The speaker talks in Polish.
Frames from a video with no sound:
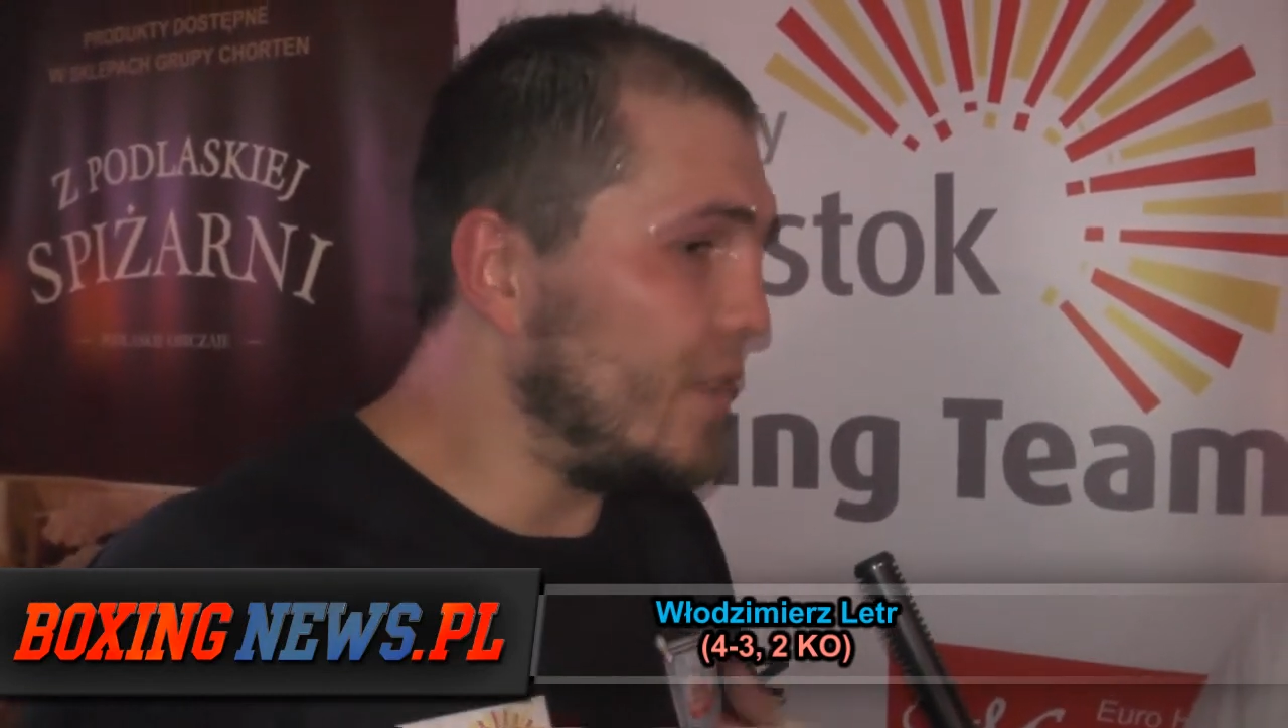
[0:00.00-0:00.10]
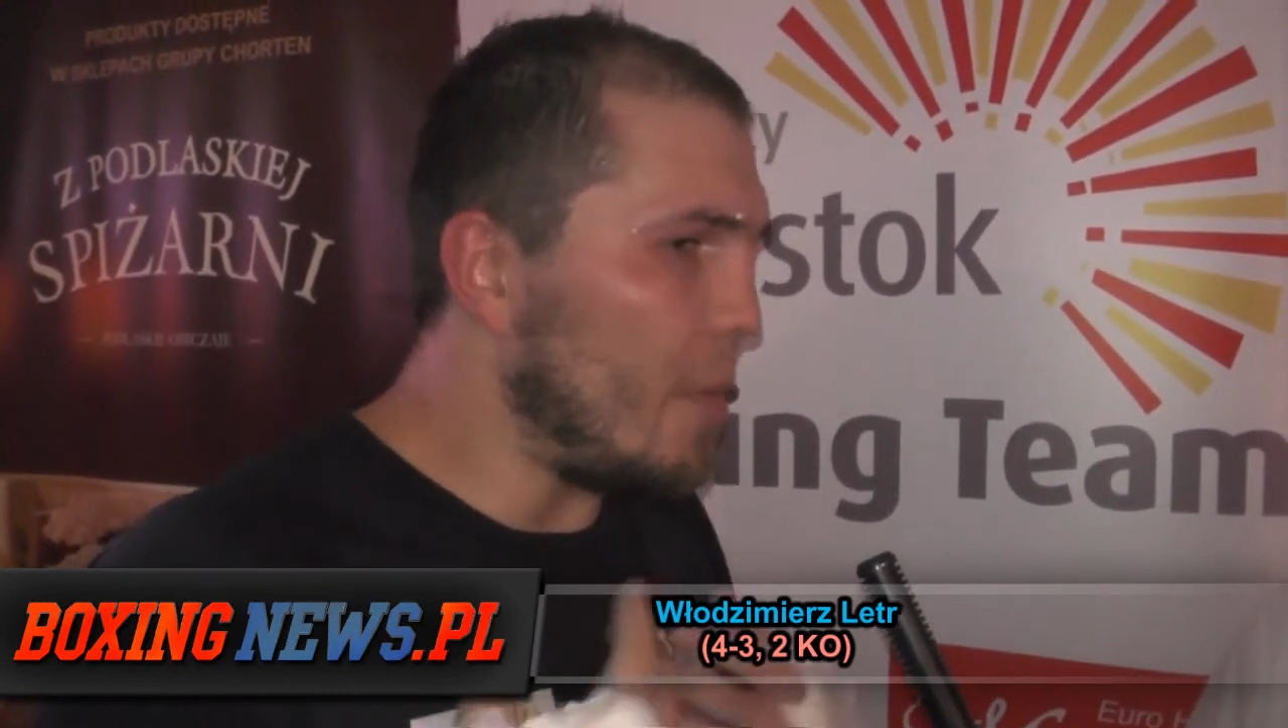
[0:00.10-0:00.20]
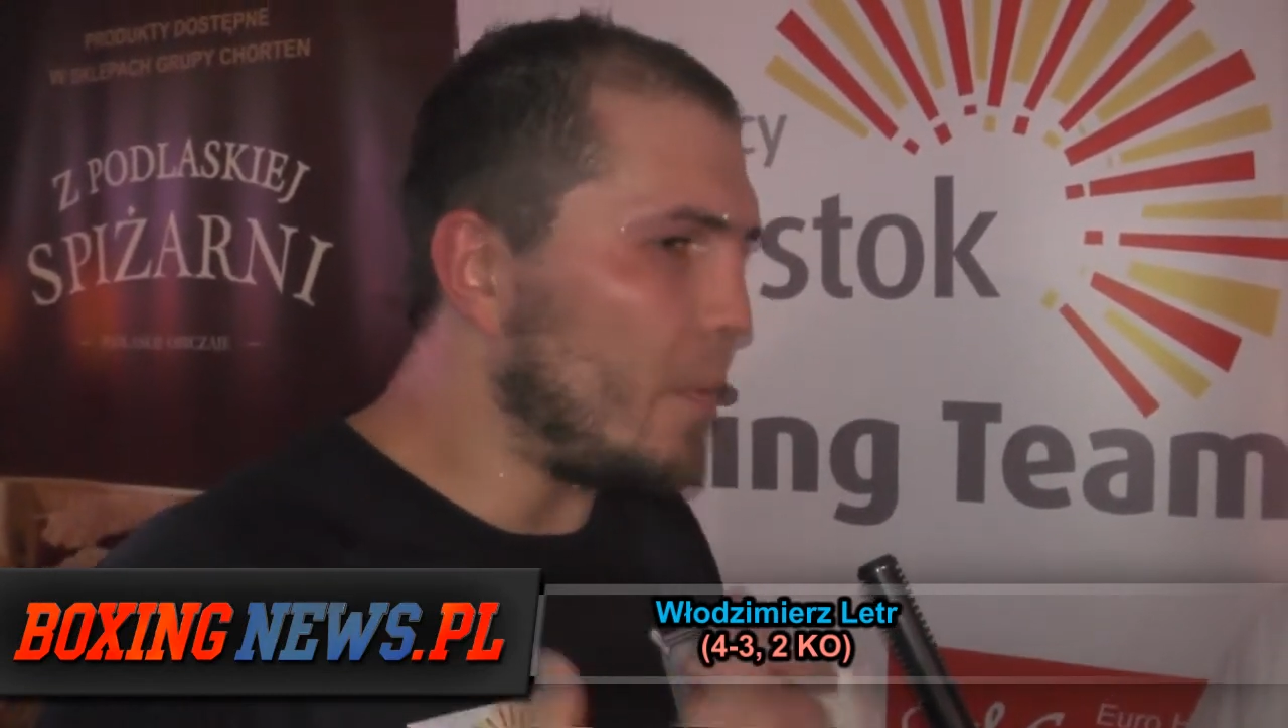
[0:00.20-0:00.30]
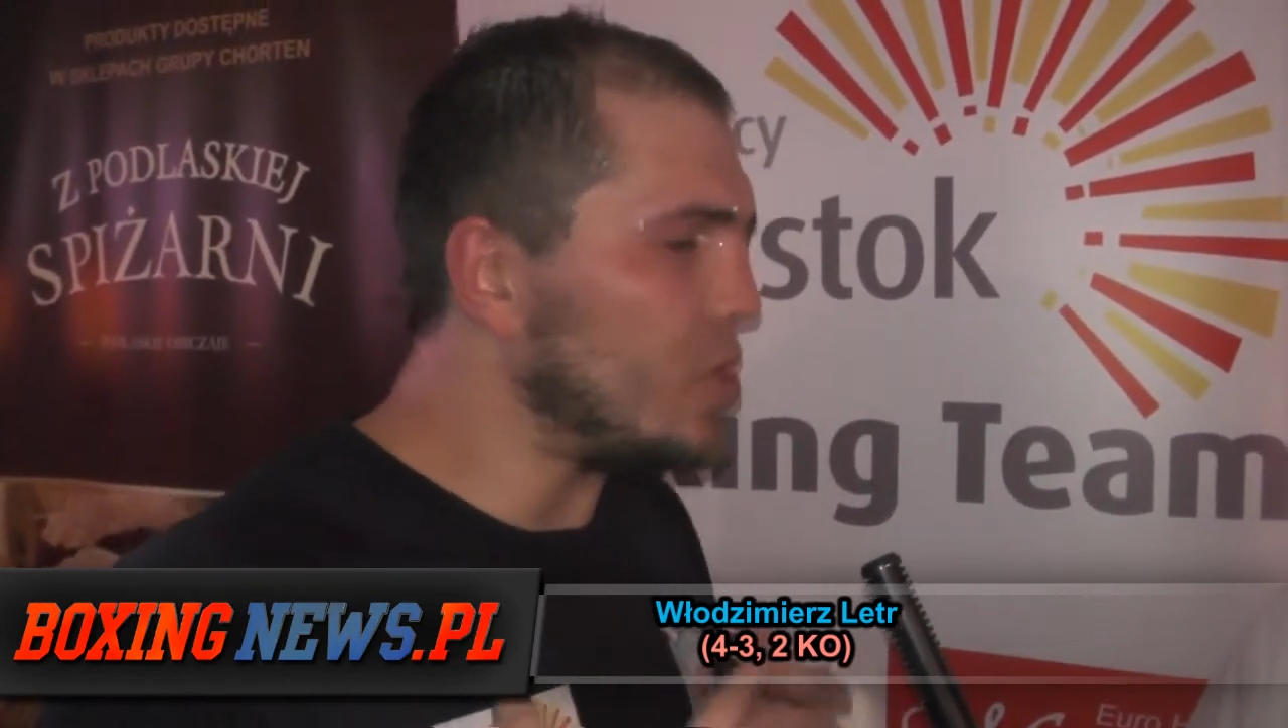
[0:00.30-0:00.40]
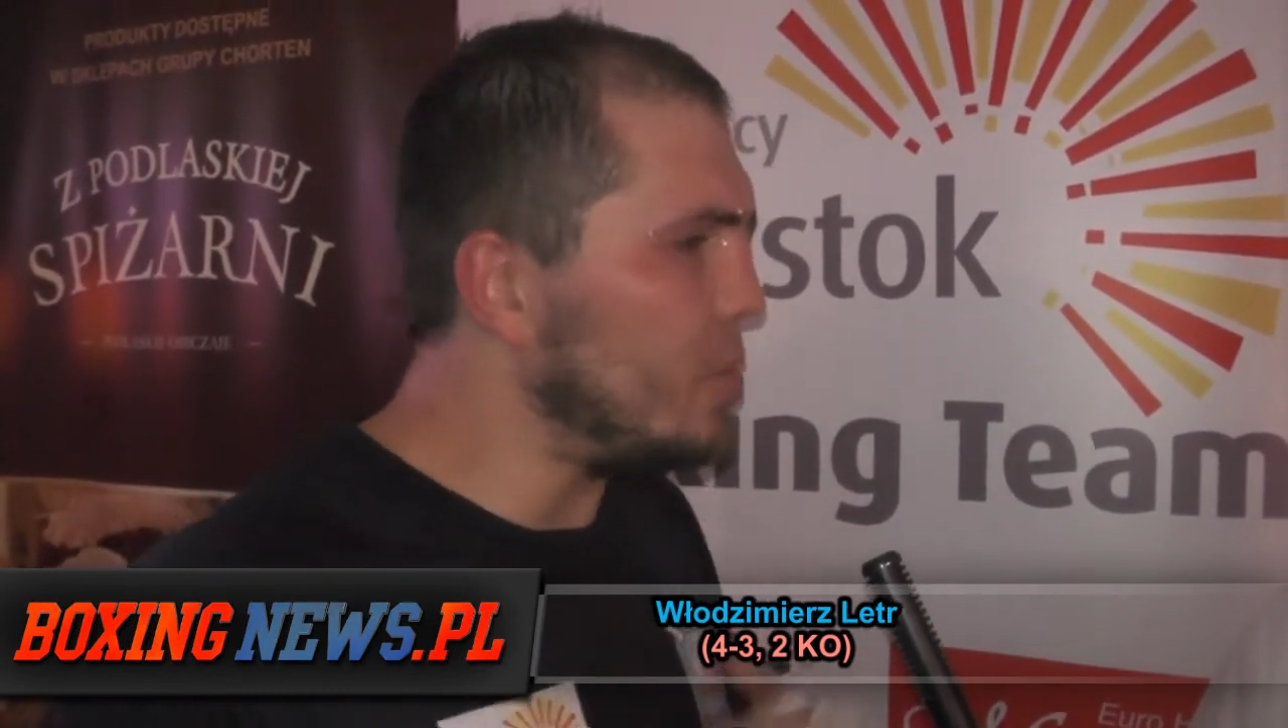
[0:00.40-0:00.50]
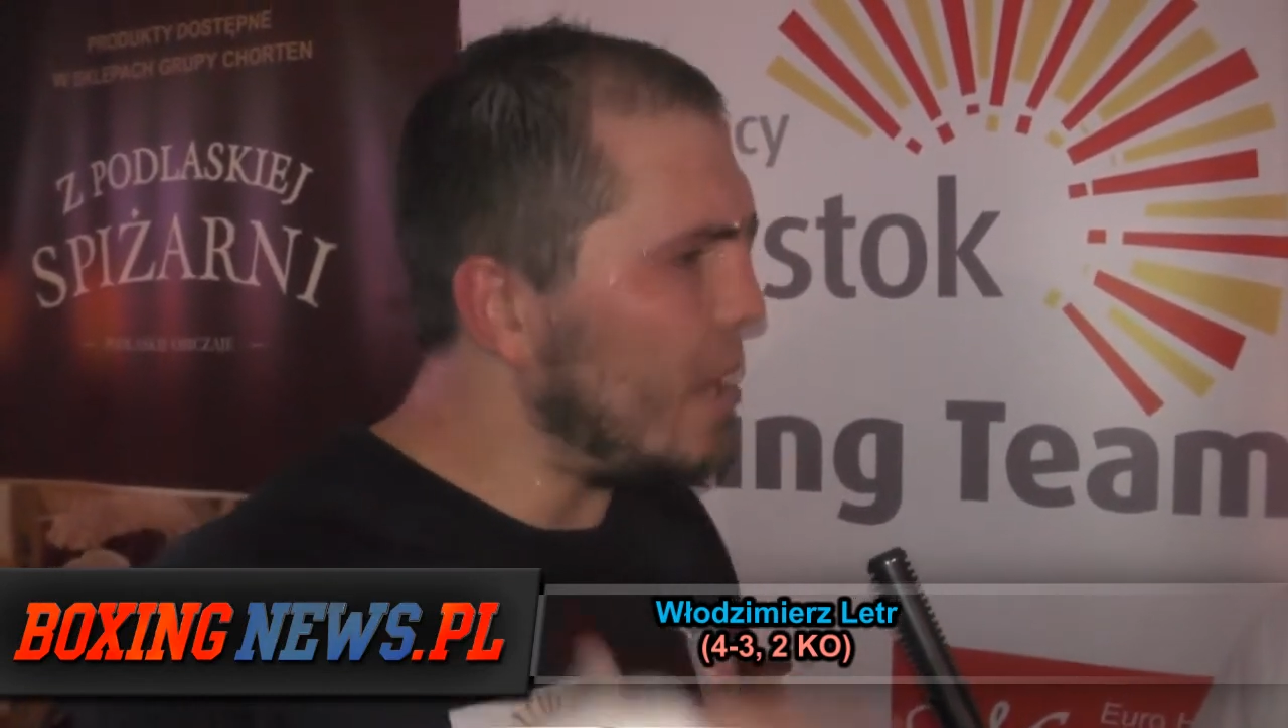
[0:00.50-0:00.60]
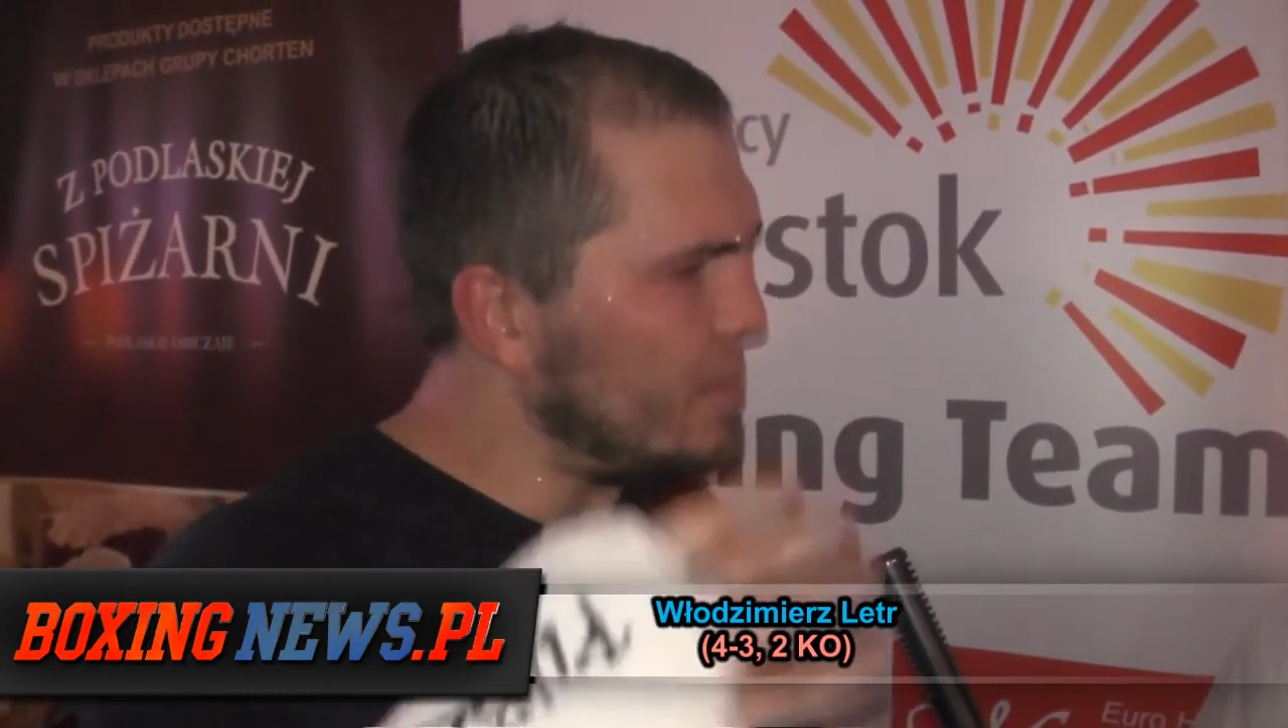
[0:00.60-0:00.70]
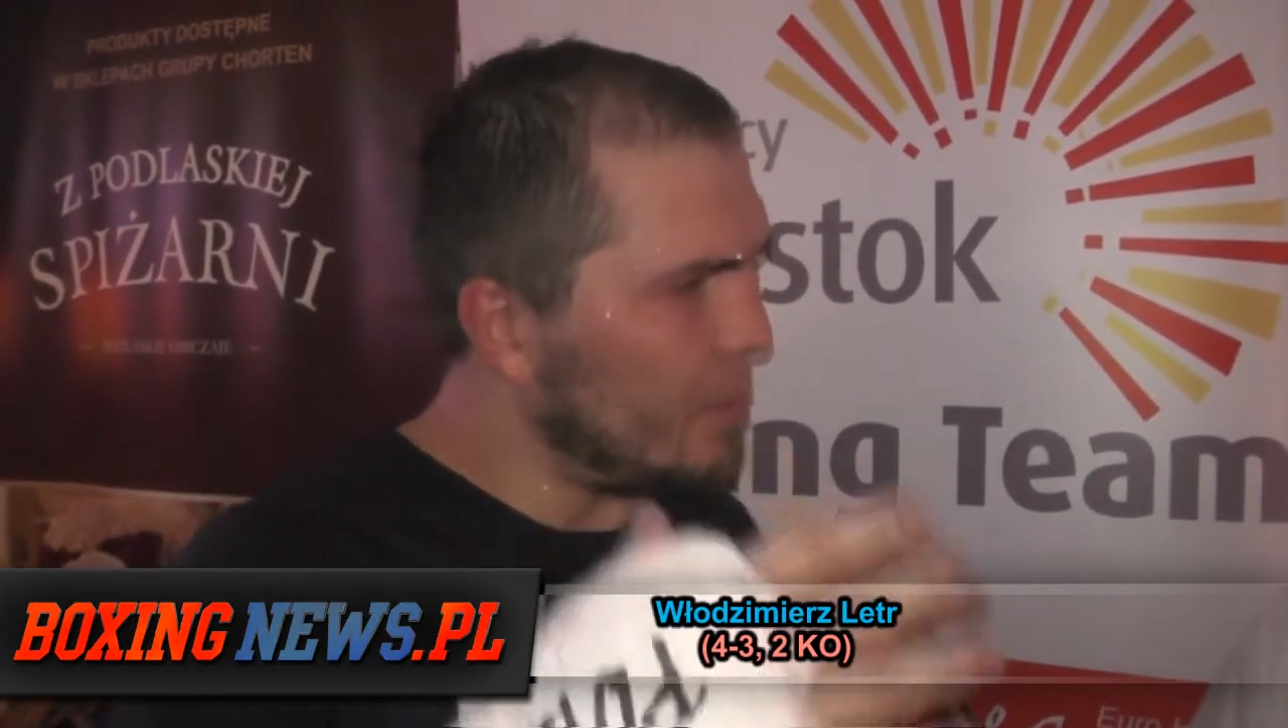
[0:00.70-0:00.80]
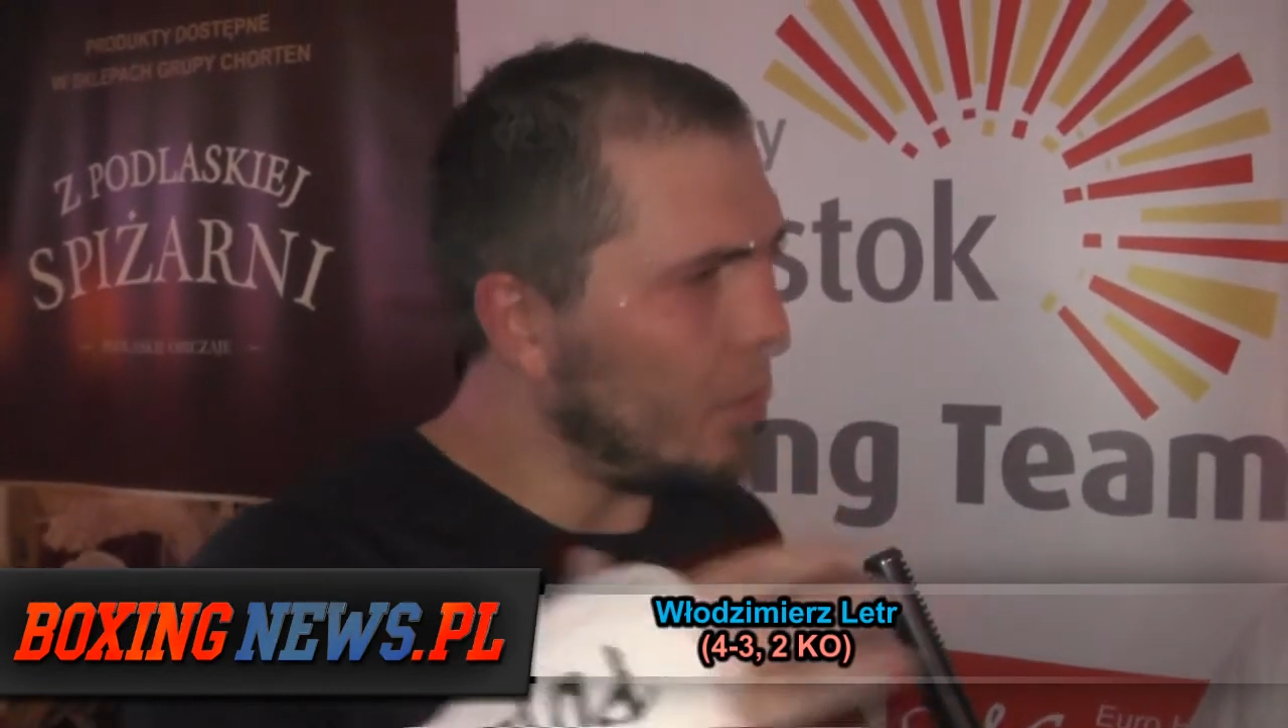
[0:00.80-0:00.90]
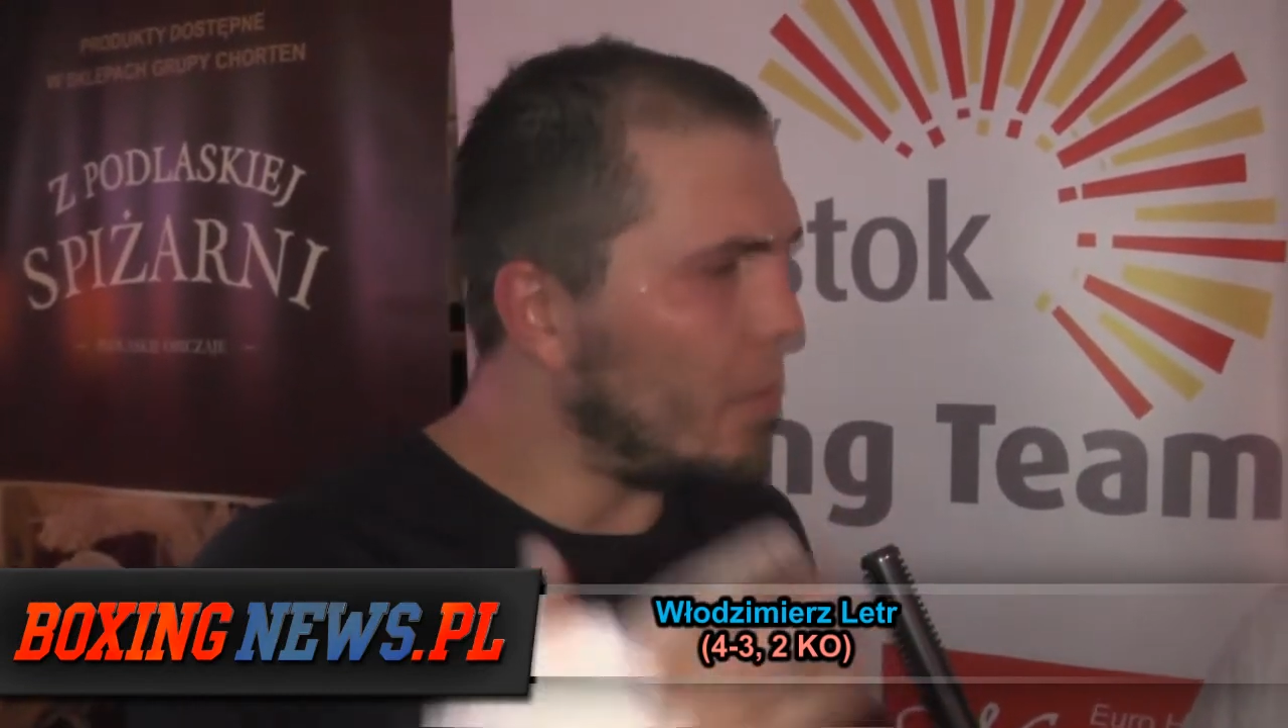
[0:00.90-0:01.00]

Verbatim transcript: ja po prostu miałem